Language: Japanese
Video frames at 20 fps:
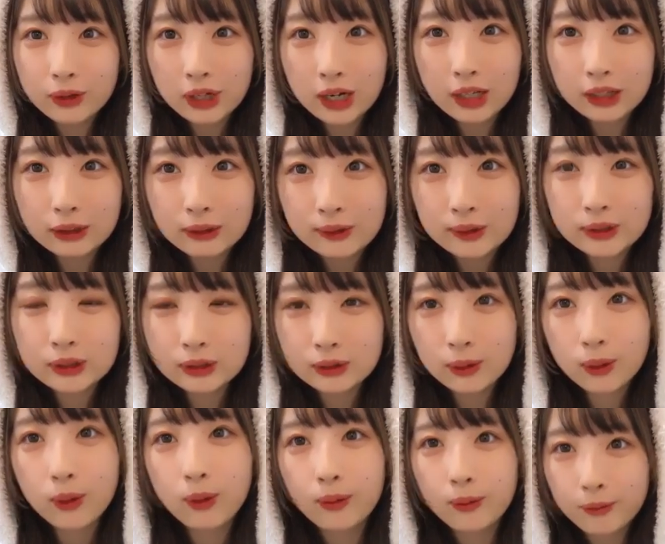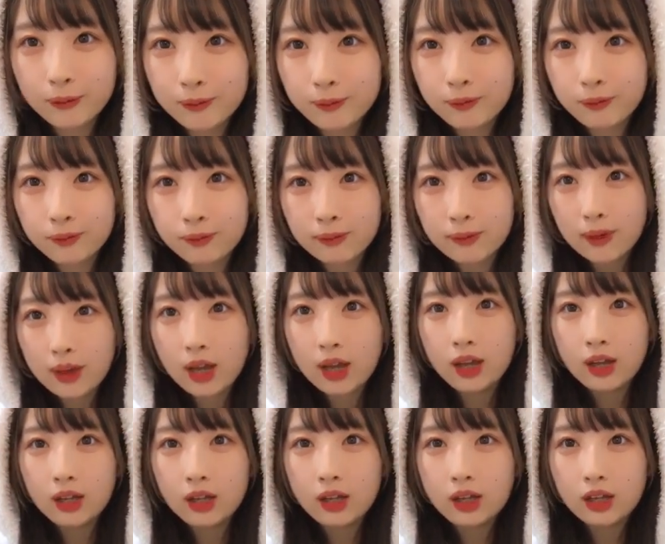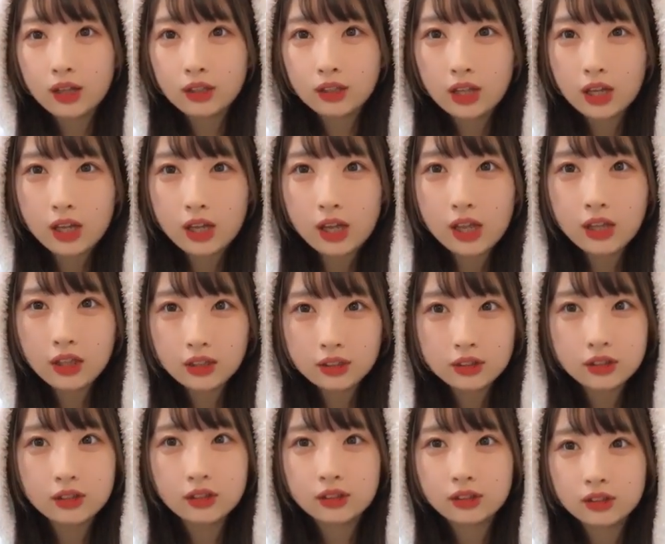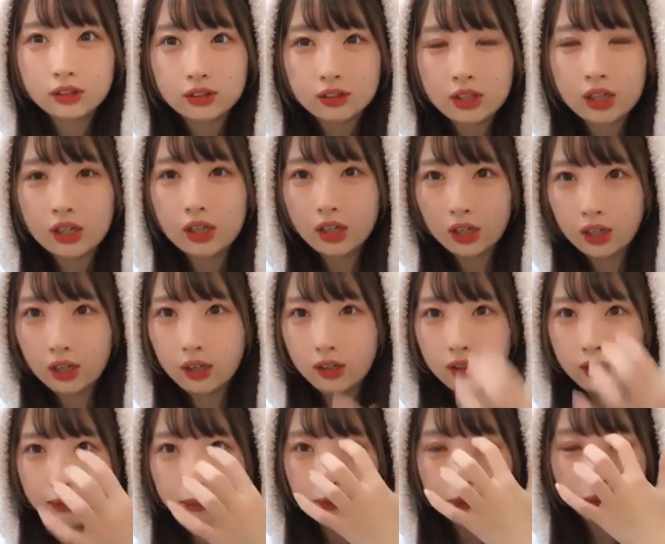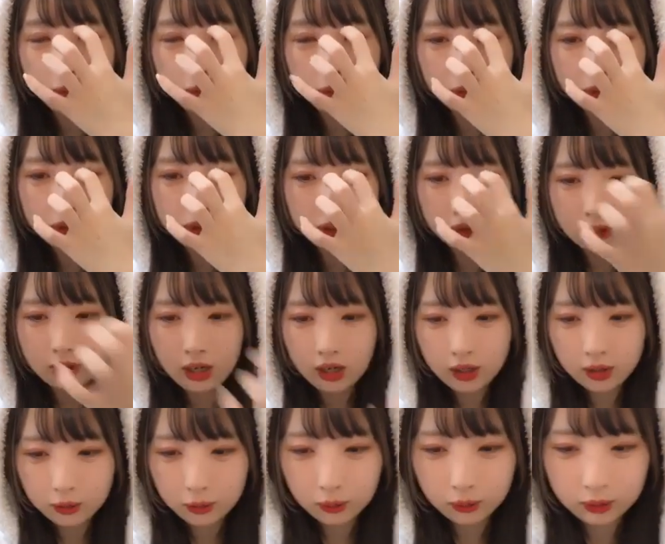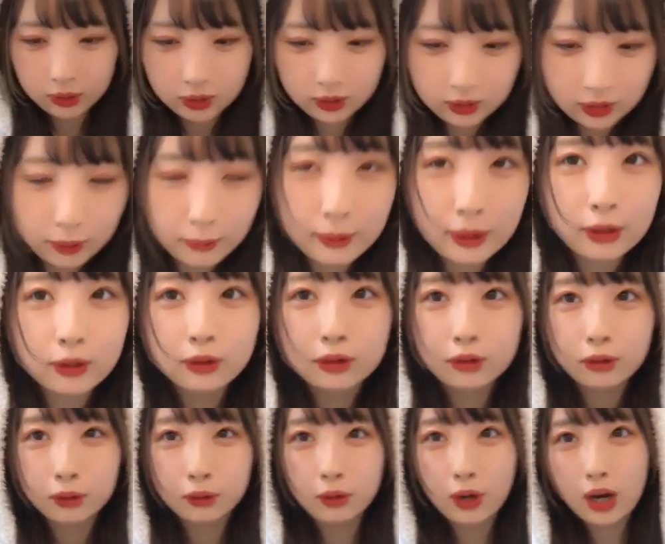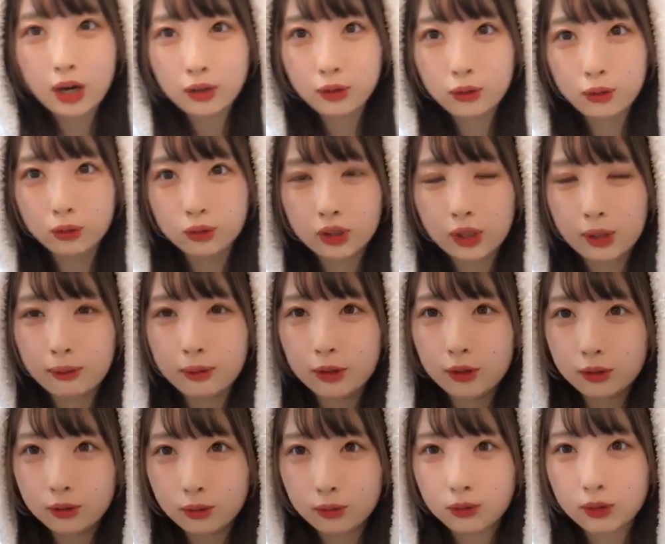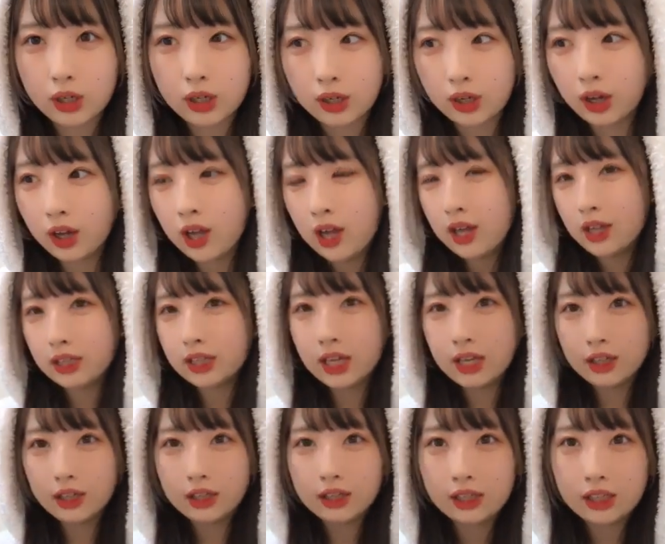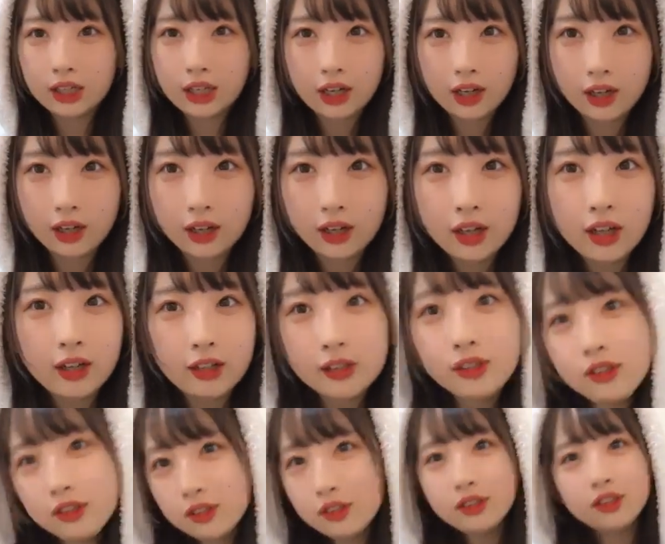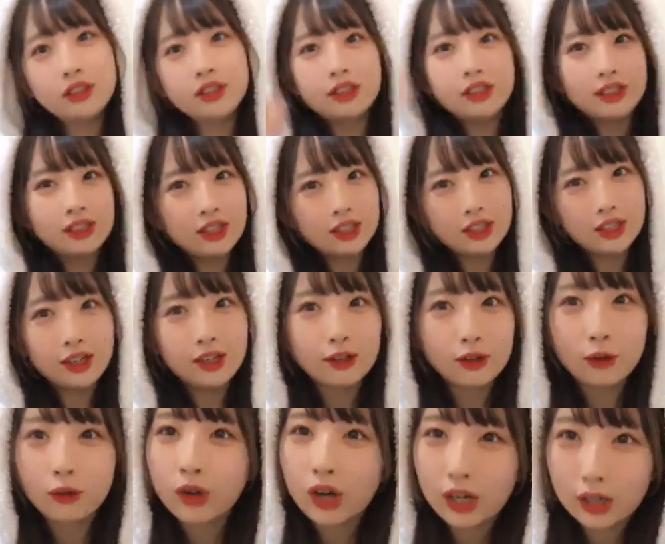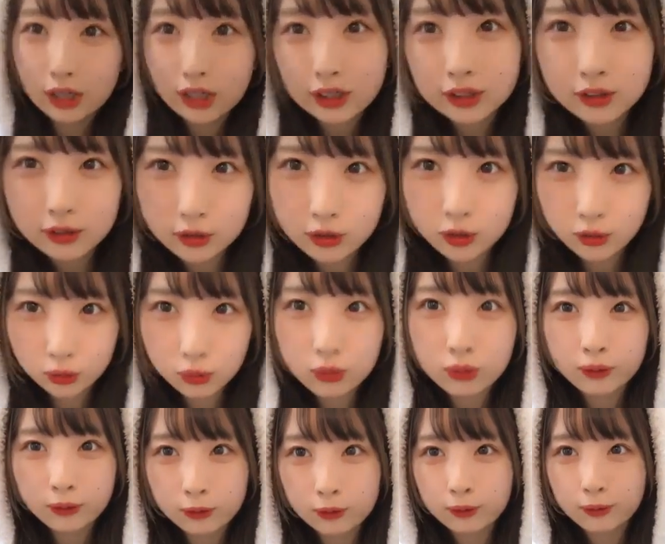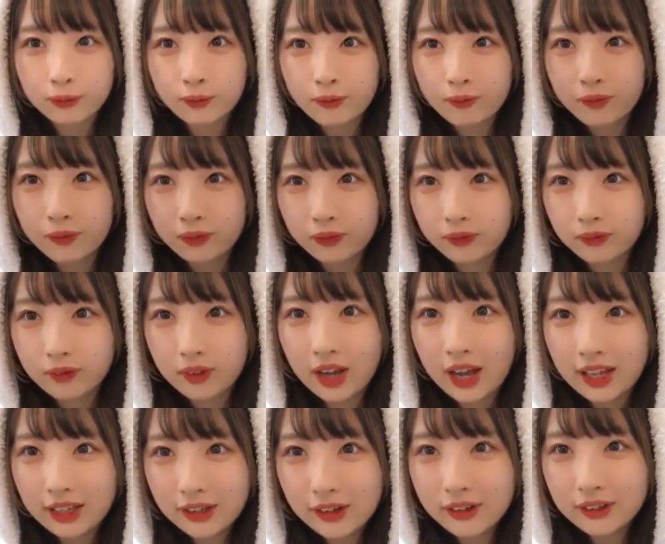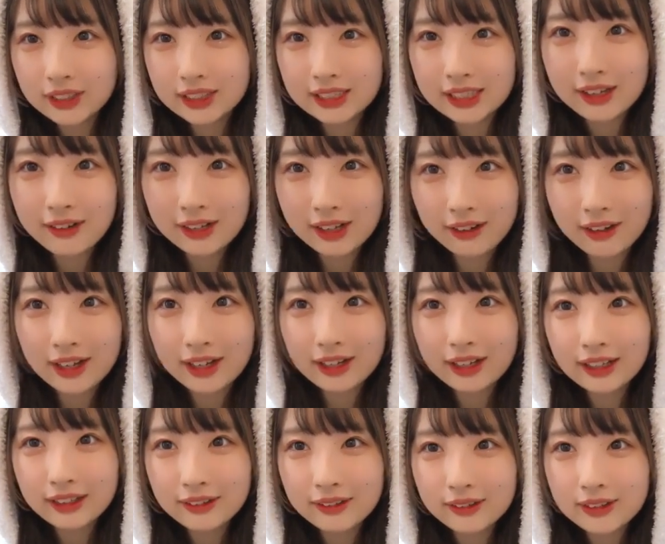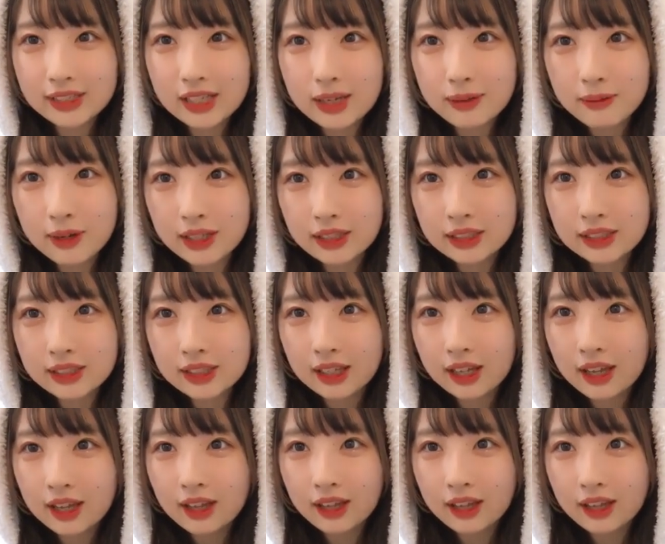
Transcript: 小倉トーストえなんかでもここちゃんあんこを食べるとあんこを食べるとなんか元気がうーって出る予感がするよはようしげかわいありがとうございます